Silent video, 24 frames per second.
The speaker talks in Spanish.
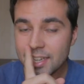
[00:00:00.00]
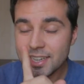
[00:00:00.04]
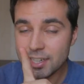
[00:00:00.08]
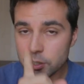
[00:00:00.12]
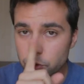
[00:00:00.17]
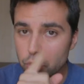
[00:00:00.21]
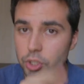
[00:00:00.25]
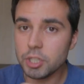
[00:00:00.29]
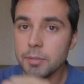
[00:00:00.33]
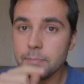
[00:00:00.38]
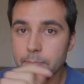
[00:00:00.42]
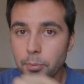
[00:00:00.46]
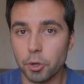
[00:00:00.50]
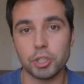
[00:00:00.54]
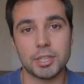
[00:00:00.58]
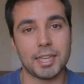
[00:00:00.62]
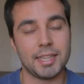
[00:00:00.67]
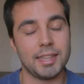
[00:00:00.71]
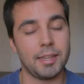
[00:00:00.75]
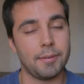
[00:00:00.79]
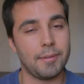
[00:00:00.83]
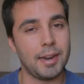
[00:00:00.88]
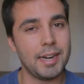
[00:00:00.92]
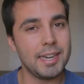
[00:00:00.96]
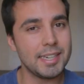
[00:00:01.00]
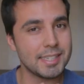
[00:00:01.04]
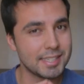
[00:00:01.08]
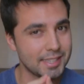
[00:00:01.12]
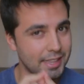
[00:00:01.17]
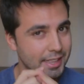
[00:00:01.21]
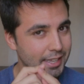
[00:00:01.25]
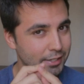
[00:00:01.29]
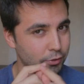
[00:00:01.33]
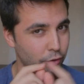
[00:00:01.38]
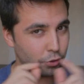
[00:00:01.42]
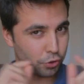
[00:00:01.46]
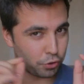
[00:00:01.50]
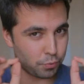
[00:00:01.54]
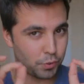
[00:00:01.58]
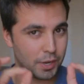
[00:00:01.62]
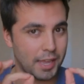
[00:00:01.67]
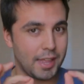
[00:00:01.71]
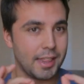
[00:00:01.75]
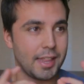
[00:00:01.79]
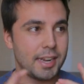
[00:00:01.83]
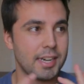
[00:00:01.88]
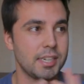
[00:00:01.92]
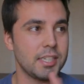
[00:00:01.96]
Esto es importante, ¿vale? Este dato que os
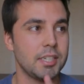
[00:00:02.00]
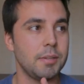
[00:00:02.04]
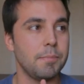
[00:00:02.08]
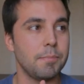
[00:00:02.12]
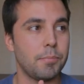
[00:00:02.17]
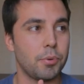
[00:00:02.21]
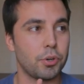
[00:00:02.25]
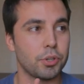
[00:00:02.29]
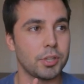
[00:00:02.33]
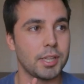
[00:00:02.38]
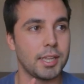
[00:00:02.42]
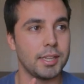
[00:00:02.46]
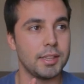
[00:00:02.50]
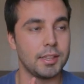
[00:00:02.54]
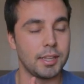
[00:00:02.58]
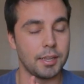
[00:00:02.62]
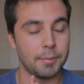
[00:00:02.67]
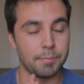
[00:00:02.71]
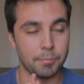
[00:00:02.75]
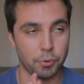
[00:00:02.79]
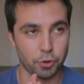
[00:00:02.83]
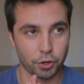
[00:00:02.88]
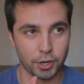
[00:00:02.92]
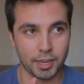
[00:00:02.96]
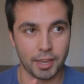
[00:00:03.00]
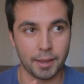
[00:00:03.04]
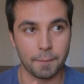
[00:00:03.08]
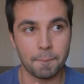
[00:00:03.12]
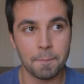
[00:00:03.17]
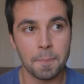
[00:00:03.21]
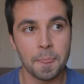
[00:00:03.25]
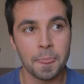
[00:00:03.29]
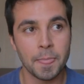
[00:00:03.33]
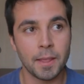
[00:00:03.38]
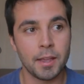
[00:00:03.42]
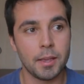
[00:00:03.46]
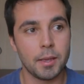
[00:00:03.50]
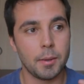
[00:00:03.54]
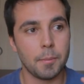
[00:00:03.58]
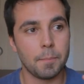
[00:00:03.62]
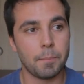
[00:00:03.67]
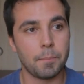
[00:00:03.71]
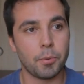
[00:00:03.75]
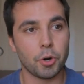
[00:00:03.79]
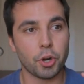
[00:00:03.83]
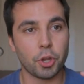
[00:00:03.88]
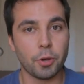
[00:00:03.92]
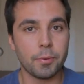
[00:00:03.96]
voy a dar es importante. ¿Por qué?
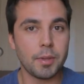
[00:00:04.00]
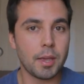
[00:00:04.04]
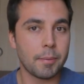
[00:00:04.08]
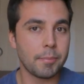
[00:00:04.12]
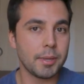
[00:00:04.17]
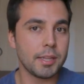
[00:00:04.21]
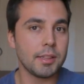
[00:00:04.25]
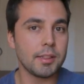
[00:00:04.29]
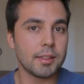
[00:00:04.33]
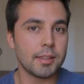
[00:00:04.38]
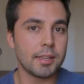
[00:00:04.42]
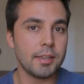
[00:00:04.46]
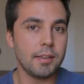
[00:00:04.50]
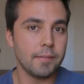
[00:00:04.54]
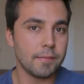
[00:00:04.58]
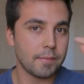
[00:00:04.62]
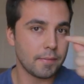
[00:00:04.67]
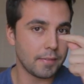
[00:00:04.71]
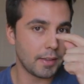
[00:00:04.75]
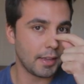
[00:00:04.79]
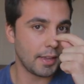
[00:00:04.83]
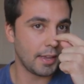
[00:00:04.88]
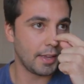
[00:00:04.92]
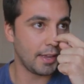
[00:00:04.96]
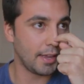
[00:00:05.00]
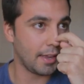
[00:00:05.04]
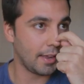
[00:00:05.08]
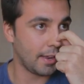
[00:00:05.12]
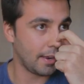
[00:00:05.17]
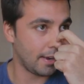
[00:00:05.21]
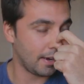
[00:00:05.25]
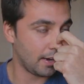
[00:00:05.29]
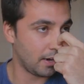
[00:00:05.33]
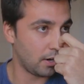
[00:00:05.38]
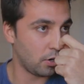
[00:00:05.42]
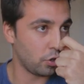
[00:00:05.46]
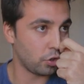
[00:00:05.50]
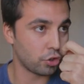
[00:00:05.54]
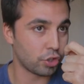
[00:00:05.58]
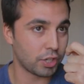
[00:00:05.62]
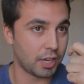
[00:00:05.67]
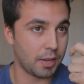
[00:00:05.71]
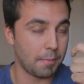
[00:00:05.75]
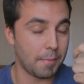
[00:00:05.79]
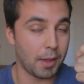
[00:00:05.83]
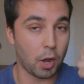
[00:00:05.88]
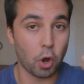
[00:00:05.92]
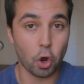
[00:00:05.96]
Porque obviamente eh, los
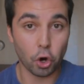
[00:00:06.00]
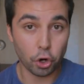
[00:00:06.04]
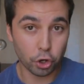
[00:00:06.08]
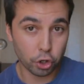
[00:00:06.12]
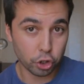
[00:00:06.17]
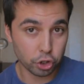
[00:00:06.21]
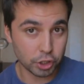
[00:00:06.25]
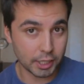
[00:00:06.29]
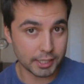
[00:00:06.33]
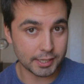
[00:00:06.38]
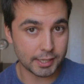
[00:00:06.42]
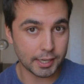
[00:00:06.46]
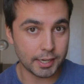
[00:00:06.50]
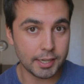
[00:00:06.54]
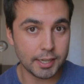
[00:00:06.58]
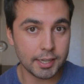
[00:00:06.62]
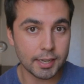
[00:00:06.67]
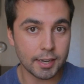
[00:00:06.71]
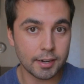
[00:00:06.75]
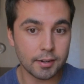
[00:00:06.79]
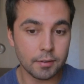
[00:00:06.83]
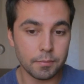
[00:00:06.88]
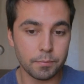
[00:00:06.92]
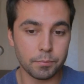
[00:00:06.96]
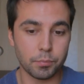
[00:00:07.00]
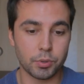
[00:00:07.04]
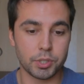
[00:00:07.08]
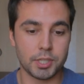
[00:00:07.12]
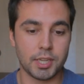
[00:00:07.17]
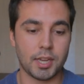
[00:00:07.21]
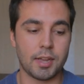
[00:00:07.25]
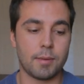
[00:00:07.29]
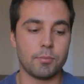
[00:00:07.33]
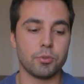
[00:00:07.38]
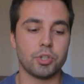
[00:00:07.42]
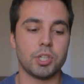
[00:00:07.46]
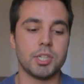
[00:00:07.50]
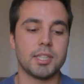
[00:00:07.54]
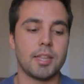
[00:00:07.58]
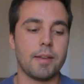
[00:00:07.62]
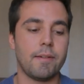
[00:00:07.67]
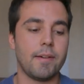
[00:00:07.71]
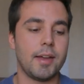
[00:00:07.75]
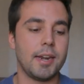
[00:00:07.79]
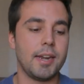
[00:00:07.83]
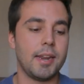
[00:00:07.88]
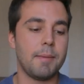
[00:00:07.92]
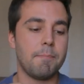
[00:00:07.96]
que mejor nota tenían, pues digamos,
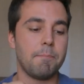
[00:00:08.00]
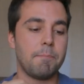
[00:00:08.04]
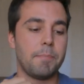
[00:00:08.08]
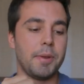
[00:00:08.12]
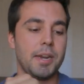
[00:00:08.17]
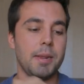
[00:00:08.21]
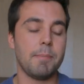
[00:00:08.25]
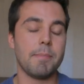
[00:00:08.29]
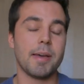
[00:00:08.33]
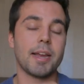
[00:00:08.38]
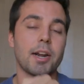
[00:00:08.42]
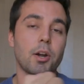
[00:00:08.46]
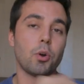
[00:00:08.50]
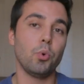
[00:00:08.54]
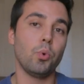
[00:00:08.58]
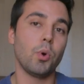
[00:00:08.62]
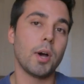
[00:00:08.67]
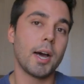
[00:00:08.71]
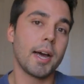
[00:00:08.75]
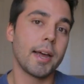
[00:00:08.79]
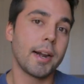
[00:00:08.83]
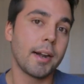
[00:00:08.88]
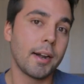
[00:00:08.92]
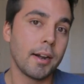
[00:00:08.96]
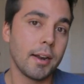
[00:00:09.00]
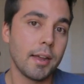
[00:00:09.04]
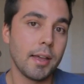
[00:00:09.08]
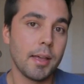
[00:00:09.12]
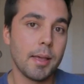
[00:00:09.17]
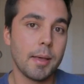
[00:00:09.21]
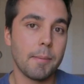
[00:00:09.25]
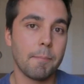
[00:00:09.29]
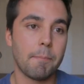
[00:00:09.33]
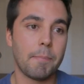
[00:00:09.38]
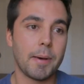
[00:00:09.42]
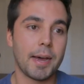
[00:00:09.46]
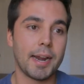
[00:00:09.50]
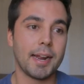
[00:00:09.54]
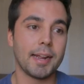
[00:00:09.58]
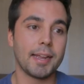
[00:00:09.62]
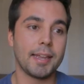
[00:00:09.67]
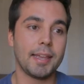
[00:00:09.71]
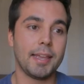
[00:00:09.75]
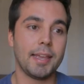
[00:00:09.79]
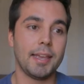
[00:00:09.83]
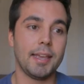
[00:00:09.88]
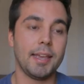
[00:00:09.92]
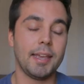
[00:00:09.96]
estaban en primer lugar
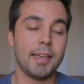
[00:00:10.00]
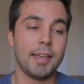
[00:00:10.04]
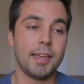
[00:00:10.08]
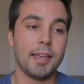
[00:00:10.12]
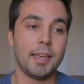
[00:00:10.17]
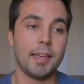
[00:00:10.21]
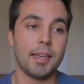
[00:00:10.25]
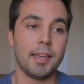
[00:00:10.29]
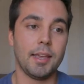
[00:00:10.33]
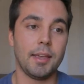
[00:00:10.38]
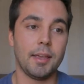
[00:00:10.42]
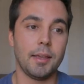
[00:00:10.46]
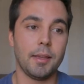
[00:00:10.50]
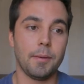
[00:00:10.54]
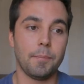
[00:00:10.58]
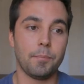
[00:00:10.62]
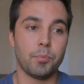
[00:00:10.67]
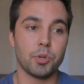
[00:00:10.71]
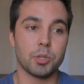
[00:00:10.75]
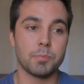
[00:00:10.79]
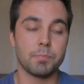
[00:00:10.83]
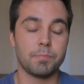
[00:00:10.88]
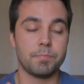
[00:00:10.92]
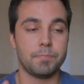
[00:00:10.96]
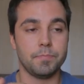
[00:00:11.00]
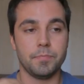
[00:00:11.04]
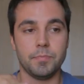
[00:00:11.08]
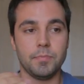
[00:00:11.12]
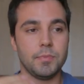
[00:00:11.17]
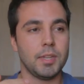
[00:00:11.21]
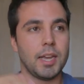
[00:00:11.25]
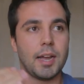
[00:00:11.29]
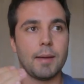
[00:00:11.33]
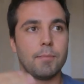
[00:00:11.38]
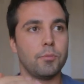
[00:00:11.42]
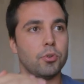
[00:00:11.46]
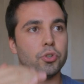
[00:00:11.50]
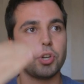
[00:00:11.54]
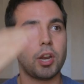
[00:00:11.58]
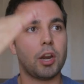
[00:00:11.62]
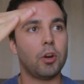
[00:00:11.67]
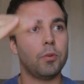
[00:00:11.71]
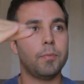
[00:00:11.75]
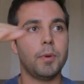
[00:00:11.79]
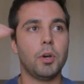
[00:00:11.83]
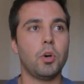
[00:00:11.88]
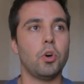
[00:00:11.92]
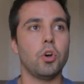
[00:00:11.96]
para que, pues digamos,
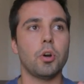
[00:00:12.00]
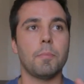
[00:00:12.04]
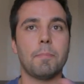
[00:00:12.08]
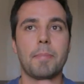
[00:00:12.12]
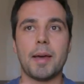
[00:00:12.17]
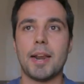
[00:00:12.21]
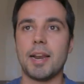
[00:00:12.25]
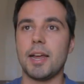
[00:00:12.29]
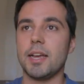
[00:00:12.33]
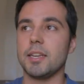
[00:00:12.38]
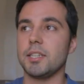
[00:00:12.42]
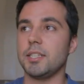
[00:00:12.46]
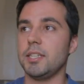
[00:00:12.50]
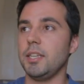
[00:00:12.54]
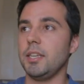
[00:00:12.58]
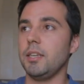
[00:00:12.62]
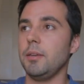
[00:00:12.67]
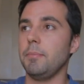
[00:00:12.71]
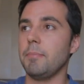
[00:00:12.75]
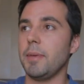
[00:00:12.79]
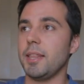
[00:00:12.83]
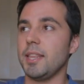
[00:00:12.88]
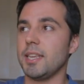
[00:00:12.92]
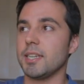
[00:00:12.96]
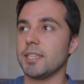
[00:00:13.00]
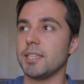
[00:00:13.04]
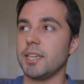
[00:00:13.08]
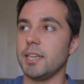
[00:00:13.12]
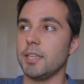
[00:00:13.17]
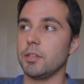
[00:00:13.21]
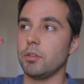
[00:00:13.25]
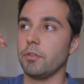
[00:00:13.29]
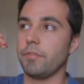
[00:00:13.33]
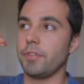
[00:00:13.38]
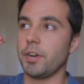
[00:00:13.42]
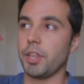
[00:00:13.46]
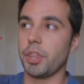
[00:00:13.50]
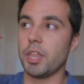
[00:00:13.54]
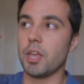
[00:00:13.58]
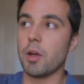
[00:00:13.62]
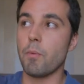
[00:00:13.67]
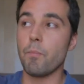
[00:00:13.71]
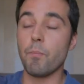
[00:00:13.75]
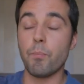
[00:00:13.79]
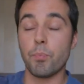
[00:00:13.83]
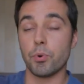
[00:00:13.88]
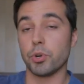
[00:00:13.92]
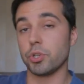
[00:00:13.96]
a lo mejor para si Mediaset ofrecía
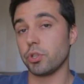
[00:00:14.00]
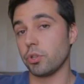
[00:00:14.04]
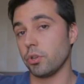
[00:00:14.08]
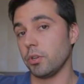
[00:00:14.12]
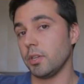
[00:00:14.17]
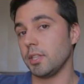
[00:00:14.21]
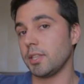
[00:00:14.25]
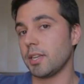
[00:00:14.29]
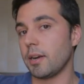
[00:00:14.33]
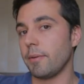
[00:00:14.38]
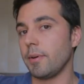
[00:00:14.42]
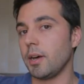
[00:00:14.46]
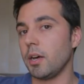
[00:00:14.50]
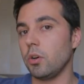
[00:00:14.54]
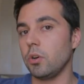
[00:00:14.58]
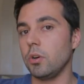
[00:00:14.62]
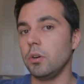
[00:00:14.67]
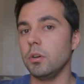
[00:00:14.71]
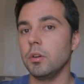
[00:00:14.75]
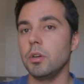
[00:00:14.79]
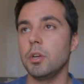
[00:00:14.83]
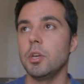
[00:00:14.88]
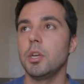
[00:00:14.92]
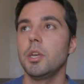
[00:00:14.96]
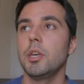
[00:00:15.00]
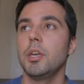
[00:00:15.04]
un puesto de trabajo,